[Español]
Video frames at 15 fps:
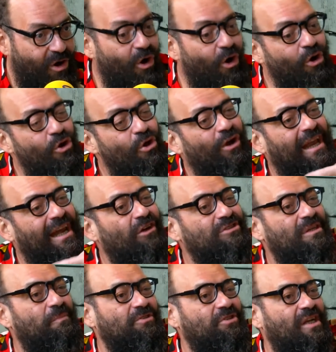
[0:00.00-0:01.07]
O lo que la
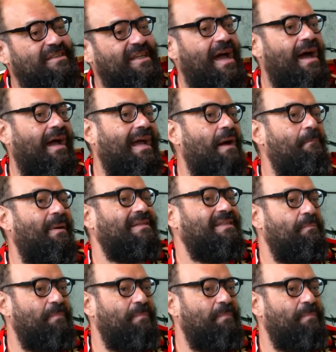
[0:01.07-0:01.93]
otra persona sea capaz de